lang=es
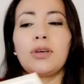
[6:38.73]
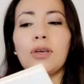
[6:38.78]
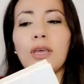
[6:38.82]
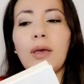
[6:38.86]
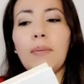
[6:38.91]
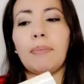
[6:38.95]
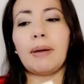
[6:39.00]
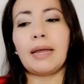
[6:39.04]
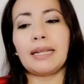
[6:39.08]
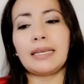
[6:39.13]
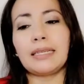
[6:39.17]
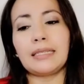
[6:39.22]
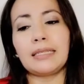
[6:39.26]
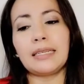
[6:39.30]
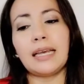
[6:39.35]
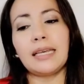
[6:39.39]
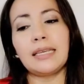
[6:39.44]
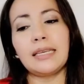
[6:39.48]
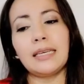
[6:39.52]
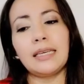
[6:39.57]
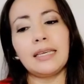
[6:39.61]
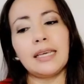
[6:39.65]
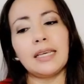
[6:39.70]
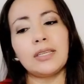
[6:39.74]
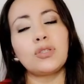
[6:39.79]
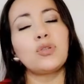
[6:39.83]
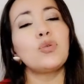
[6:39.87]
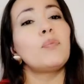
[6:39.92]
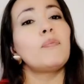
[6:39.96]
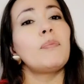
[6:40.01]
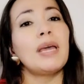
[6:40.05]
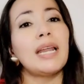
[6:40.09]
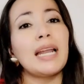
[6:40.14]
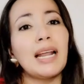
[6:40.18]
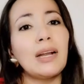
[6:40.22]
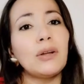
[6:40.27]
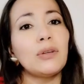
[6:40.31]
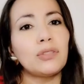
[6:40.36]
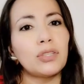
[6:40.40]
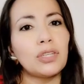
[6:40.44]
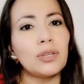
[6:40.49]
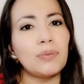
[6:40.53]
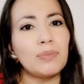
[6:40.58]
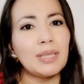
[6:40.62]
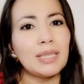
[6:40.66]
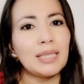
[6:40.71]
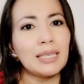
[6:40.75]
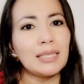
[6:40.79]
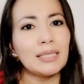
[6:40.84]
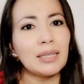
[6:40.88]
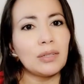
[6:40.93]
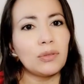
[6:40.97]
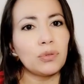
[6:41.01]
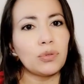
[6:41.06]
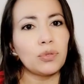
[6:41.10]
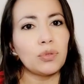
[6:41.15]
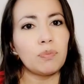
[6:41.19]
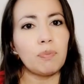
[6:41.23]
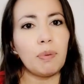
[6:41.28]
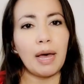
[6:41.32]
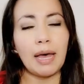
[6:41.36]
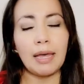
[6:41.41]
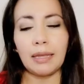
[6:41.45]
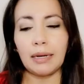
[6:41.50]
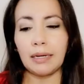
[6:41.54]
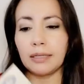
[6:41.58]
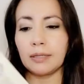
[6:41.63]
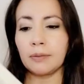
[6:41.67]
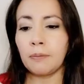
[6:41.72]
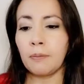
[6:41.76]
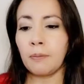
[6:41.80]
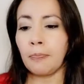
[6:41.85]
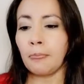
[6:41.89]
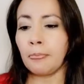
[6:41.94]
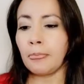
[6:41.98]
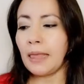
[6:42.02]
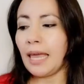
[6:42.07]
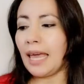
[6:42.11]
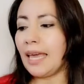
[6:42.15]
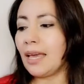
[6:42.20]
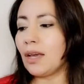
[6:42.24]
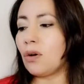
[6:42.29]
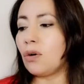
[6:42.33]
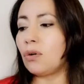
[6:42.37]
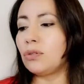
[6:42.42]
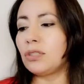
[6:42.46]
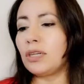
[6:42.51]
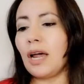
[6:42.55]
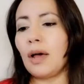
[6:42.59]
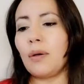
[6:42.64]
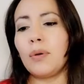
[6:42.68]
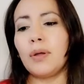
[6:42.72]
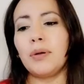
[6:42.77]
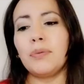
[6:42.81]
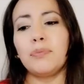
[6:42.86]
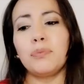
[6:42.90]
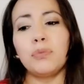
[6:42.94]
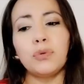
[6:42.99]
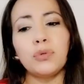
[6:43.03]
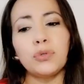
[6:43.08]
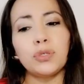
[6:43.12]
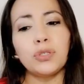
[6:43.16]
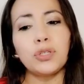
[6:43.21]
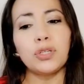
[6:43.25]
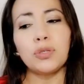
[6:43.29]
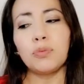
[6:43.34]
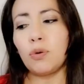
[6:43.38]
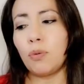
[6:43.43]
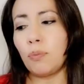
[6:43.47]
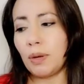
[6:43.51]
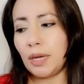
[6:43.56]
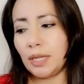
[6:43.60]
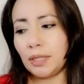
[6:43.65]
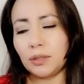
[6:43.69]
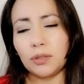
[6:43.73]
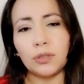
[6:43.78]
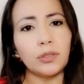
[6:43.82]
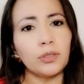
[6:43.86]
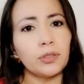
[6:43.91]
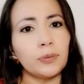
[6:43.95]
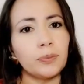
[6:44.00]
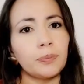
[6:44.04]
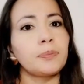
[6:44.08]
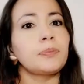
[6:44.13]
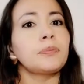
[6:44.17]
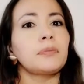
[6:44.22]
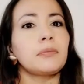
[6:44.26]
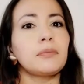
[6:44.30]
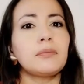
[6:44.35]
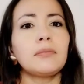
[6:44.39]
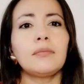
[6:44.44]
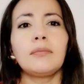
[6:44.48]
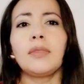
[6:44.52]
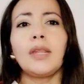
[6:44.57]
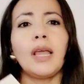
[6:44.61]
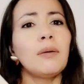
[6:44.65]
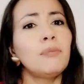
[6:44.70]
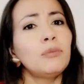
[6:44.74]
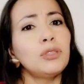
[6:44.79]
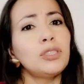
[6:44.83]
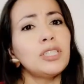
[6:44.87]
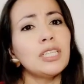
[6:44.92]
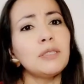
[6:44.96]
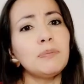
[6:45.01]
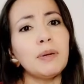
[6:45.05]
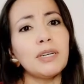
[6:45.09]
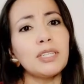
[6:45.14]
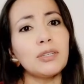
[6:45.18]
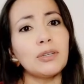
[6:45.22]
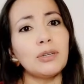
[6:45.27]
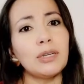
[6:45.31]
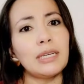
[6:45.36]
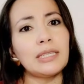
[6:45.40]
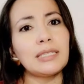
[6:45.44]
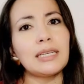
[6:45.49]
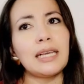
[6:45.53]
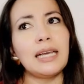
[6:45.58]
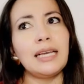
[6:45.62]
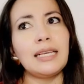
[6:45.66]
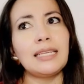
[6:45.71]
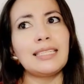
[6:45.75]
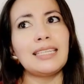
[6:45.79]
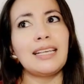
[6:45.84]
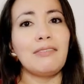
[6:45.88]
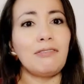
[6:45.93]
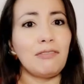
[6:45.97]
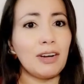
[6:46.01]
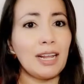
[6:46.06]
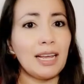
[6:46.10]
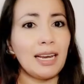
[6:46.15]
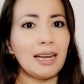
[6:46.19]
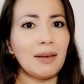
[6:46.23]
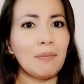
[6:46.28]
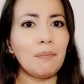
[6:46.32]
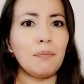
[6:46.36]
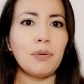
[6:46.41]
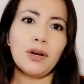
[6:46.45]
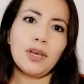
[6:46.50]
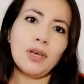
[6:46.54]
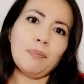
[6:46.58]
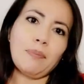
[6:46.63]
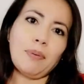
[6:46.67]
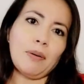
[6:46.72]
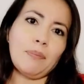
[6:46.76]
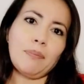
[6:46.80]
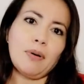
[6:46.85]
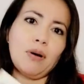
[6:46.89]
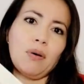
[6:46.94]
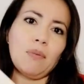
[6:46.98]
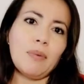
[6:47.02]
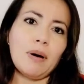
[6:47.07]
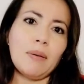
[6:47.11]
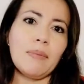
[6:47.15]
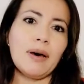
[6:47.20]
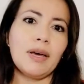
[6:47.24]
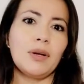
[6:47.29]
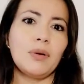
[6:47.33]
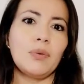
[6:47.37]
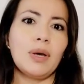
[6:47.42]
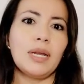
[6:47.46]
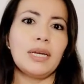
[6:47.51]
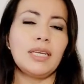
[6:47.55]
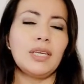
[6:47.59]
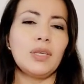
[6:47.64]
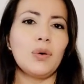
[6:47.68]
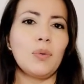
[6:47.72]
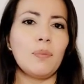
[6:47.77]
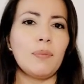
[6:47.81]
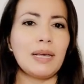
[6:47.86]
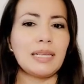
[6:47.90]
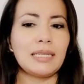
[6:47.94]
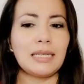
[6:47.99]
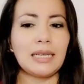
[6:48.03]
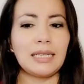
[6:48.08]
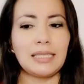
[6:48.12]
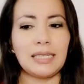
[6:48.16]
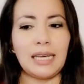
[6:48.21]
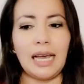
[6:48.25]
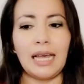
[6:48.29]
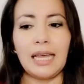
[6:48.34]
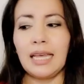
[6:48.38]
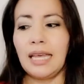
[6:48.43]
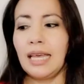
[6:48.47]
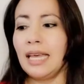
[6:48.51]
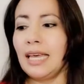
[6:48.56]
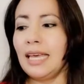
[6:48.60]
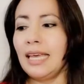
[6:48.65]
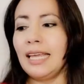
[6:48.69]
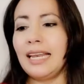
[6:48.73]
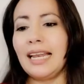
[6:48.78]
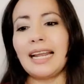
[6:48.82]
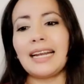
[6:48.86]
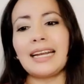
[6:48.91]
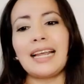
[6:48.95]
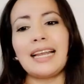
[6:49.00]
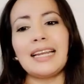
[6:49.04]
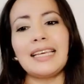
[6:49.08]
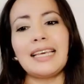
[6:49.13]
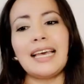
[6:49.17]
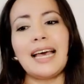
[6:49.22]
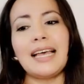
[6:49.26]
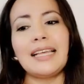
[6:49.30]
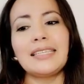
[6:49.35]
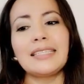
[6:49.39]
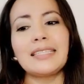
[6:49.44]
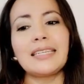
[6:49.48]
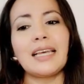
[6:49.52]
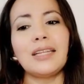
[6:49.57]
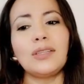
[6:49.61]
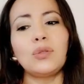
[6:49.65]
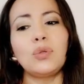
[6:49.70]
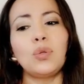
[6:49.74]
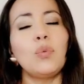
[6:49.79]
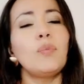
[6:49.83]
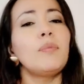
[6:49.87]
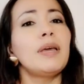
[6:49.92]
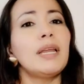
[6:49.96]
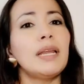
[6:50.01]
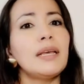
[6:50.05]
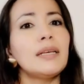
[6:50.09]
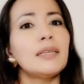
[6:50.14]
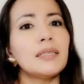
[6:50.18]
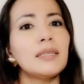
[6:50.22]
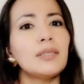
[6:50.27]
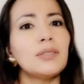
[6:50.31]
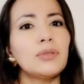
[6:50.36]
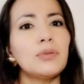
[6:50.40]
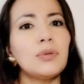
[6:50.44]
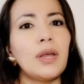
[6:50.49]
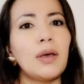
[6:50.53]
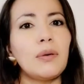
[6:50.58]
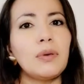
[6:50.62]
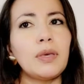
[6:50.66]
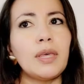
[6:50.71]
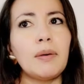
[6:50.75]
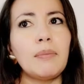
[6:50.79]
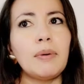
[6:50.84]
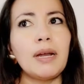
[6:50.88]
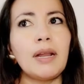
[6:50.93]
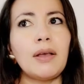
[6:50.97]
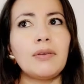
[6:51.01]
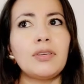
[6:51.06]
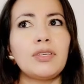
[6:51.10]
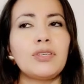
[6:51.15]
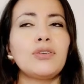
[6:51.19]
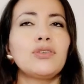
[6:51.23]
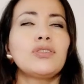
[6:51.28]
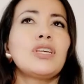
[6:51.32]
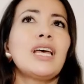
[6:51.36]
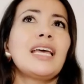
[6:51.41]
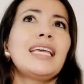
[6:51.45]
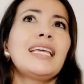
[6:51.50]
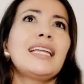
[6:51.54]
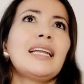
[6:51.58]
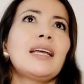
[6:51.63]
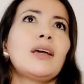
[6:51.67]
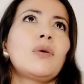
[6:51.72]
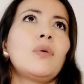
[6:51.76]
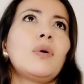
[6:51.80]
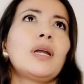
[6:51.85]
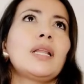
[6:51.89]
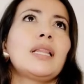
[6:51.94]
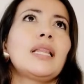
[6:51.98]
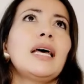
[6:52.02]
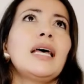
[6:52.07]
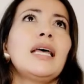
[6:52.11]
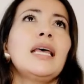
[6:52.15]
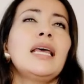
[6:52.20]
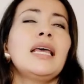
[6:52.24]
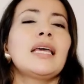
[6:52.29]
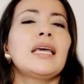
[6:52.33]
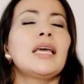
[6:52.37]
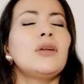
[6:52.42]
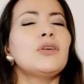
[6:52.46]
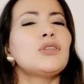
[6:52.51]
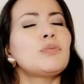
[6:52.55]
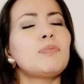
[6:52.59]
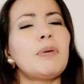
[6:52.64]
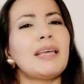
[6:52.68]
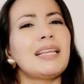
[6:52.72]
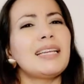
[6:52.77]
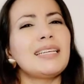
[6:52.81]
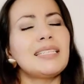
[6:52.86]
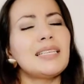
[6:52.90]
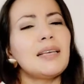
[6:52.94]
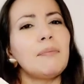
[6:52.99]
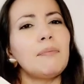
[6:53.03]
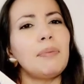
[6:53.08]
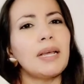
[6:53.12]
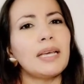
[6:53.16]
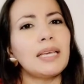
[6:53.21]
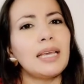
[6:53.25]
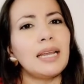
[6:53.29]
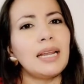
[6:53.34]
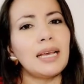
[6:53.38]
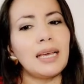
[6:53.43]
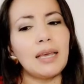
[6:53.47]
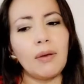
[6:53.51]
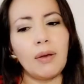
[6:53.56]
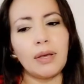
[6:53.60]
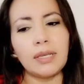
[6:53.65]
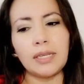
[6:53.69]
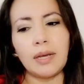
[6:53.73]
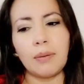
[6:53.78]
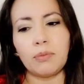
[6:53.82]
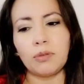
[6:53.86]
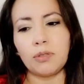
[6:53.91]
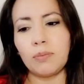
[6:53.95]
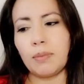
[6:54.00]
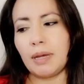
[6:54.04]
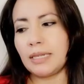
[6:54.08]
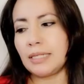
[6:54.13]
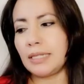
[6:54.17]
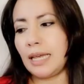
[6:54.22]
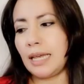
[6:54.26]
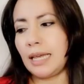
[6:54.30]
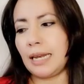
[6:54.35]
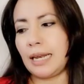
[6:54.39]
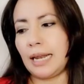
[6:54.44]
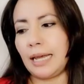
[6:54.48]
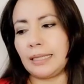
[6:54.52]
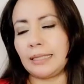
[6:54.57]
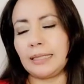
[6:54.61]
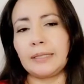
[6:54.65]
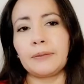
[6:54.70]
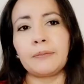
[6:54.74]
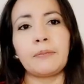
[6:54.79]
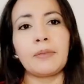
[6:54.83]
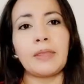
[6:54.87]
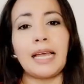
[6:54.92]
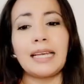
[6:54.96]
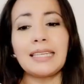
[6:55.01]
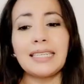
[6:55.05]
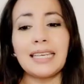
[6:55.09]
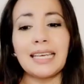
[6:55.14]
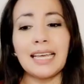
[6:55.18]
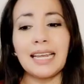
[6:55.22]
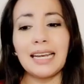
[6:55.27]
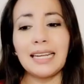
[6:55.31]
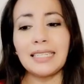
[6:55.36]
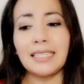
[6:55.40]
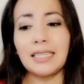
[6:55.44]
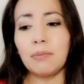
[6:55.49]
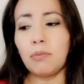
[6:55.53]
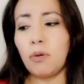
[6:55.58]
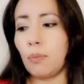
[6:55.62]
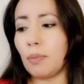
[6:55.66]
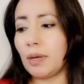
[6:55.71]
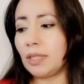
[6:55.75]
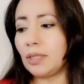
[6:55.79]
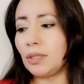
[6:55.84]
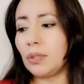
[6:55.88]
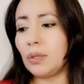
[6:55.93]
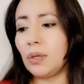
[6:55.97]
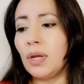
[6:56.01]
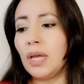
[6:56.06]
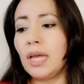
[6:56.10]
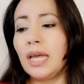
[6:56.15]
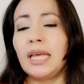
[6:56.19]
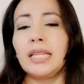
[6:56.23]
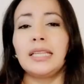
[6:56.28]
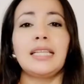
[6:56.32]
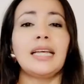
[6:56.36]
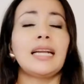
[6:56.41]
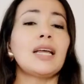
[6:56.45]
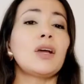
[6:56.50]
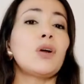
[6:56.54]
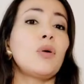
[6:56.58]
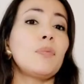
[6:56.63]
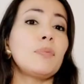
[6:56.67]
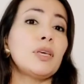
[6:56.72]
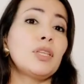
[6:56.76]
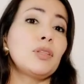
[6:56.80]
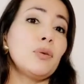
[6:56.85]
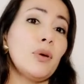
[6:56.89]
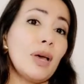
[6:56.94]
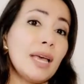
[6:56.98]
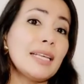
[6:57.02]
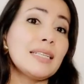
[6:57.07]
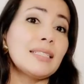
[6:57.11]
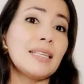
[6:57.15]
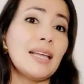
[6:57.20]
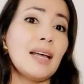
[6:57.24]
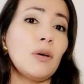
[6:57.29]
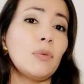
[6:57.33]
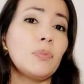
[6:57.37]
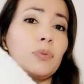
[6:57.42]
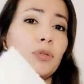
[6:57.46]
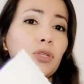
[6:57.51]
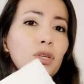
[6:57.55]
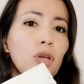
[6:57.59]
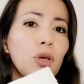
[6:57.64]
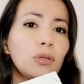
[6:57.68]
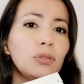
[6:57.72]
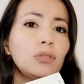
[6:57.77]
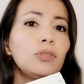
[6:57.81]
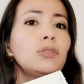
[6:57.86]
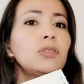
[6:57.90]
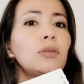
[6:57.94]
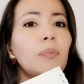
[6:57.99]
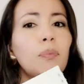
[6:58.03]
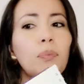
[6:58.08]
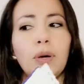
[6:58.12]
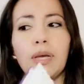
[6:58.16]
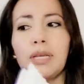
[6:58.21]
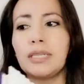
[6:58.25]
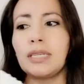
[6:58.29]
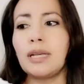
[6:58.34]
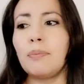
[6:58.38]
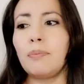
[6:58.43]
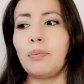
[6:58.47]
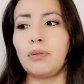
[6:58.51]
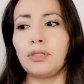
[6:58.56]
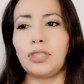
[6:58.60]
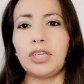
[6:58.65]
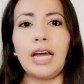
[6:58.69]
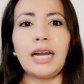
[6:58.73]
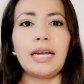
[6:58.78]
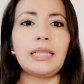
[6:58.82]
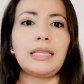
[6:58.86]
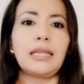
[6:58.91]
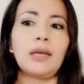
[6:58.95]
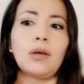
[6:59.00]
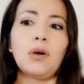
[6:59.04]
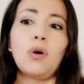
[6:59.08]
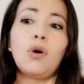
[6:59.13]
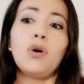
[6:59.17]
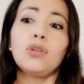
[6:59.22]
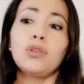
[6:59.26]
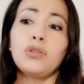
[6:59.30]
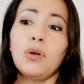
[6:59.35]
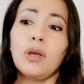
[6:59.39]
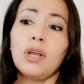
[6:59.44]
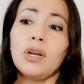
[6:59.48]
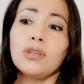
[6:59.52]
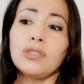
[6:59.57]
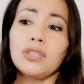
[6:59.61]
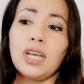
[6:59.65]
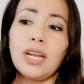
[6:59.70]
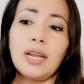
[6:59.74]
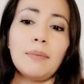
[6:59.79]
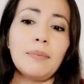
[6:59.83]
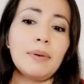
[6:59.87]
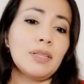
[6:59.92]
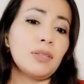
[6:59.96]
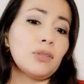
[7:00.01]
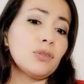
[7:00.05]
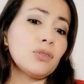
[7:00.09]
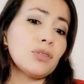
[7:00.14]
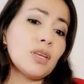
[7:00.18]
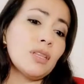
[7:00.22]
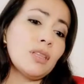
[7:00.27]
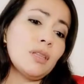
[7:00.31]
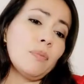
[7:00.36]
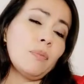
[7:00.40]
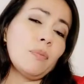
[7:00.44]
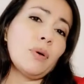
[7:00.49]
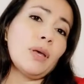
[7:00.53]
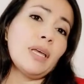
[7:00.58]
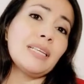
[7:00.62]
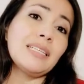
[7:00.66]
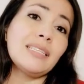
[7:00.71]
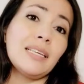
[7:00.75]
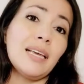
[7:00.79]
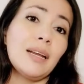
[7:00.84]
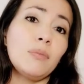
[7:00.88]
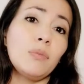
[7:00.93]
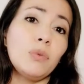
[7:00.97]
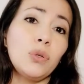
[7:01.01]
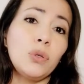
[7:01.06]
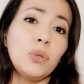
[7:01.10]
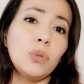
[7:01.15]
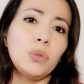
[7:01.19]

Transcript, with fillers: que aparece ahí y es supera los límites de tus padres. He encontrado en muchos momentos muchas personas que se frenan porque papá o mamá no han ido más allá. Y la realidad es que tú mereces una vida maravillosa y recuerda que los padres siempre quieren que vayamos más adelante. Así que en este momento te recomiendo esta opción donde puedes apoyarte. Otro de los elementos que te pueden ser muy